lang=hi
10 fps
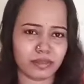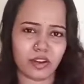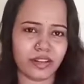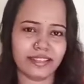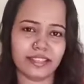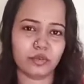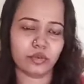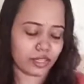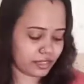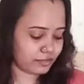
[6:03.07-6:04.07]
और नहीं
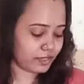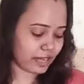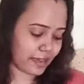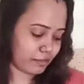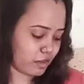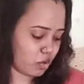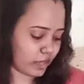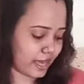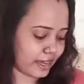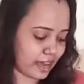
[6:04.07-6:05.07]
देखूंगी टीवी टाइम भी हो
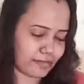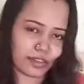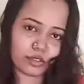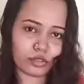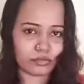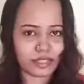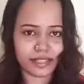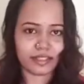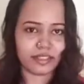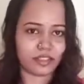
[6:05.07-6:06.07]
गया है काफ़ी तो फिर
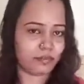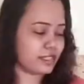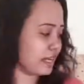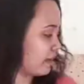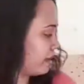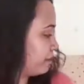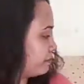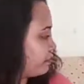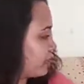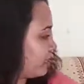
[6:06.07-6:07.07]
किचन में जाके
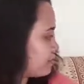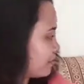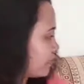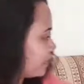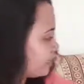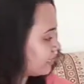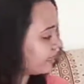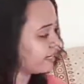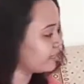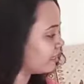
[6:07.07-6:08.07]
लंच वगैरह की
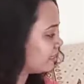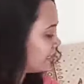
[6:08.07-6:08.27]
तैयारी कर ही